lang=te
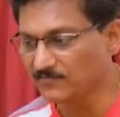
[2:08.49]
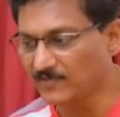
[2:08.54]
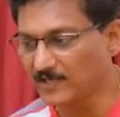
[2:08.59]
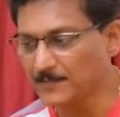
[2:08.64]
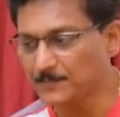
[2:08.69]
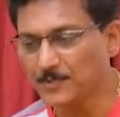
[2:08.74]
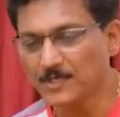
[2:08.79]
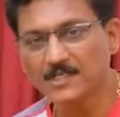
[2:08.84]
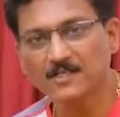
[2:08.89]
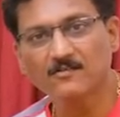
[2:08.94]

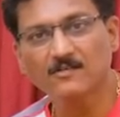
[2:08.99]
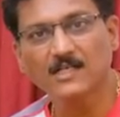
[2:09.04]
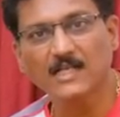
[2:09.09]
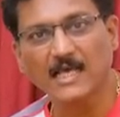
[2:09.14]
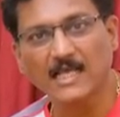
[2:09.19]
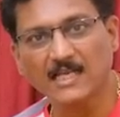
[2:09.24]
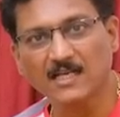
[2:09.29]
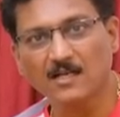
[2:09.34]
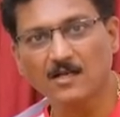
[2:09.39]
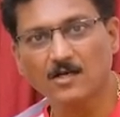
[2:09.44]
ఫైవ్ పాయింట్ వన్
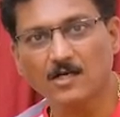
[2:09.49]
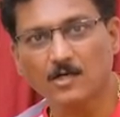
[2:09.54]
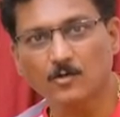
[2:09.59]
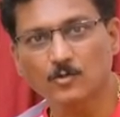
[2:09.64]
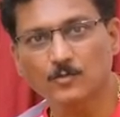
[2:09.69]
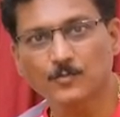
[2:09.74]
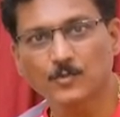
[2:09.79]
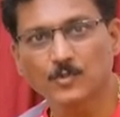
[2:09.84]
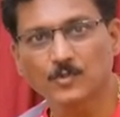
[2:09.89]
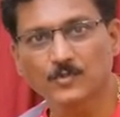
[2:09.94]
యానలాగ్
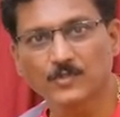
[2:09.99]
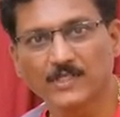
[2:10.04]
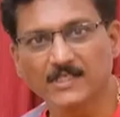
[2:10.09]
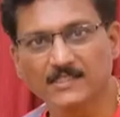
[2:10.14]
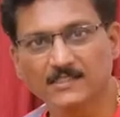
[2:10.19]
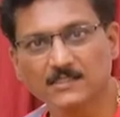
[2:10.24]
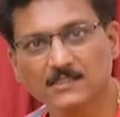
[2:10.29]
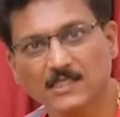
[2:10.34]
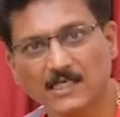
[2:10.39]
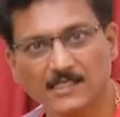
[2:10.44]
అవుట్పుట్
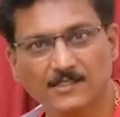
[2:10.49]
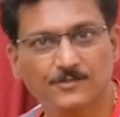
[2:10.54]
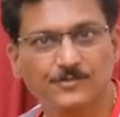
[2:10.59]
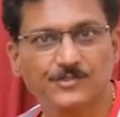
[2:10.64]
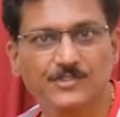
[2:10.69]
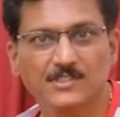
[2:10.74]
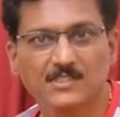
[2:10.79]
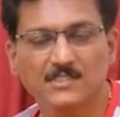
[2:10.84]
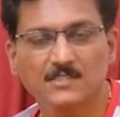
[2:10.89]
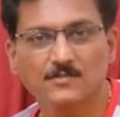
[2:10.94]
ఉండేది దాని
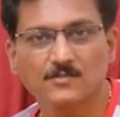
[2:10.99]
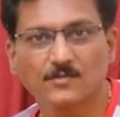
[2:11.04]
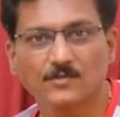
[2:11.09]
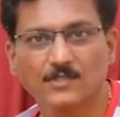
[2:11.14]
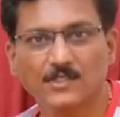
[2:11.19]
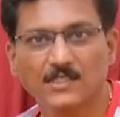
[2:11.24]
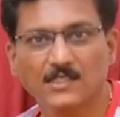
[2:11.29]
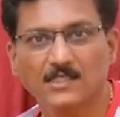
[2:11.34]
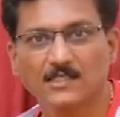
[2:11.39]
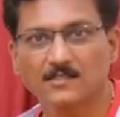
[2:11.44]
నుంచి
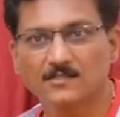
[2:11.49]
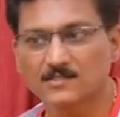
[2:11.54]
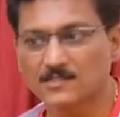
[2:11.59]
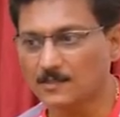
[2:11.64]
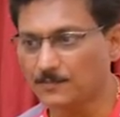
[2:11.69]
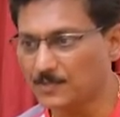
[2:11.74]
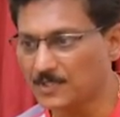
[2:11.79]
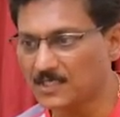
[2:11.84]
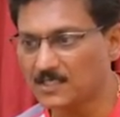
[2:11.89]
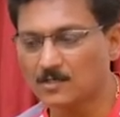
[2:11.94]
తీసుకొని నేను
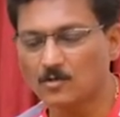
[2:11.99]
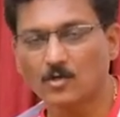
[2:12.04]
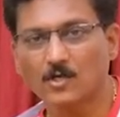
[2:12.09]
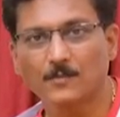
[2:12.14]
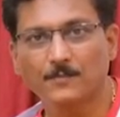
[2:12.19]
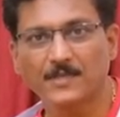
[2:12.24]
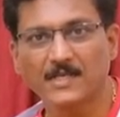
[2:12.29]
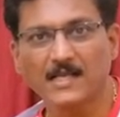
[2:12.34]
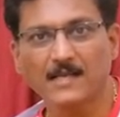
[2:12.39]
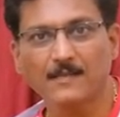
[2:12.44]
సపరేట్గా
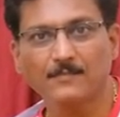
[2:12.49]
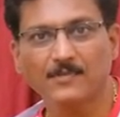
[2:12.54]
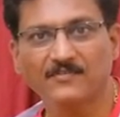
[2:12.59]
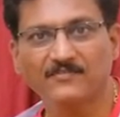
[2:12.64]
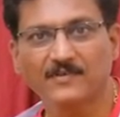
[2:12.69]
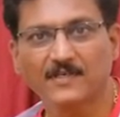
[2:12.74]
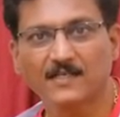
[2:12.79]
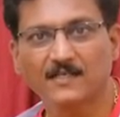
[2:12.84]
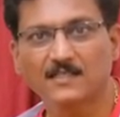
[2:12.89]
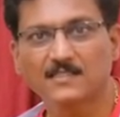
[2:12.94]
ఒక ప్రీ
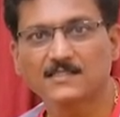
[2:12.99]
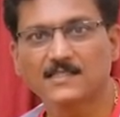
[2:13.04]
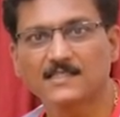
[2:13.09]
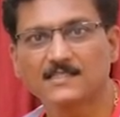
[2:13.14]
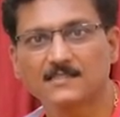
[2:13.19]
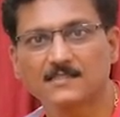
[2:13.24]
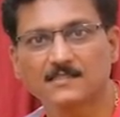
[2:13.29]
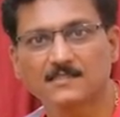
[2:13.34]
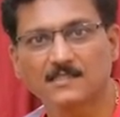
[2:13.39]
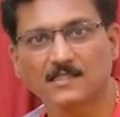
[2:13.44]
యాంప్లిఫైయర్
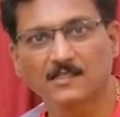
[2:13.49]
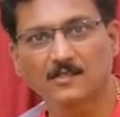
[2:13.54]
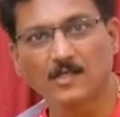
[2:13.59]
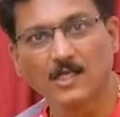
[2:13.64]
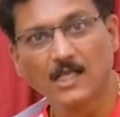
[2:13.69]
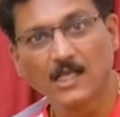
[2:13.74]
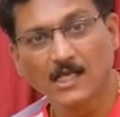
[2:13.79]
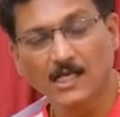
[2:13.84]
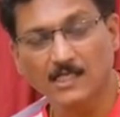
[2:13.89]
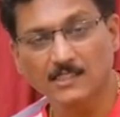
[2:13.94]
డిజైన్ చేశాను
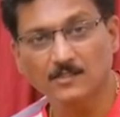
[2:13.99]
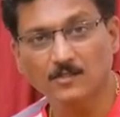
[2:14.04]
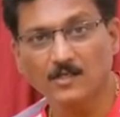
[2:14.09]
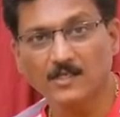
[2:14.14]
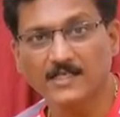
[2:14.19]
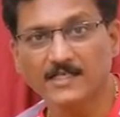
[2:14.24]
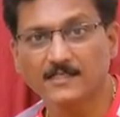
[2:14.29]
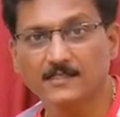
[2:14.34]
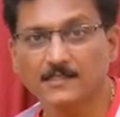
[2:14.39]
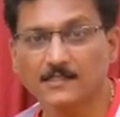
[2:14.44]
అందులో
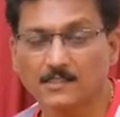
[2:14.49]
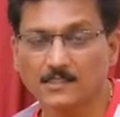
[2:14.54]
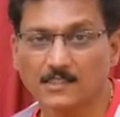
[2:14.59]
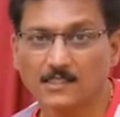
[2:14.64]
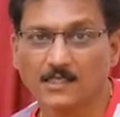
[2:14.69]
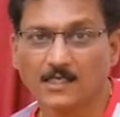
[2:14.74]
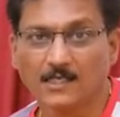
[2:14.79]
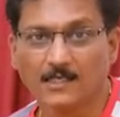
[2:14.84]
ఏంటంటే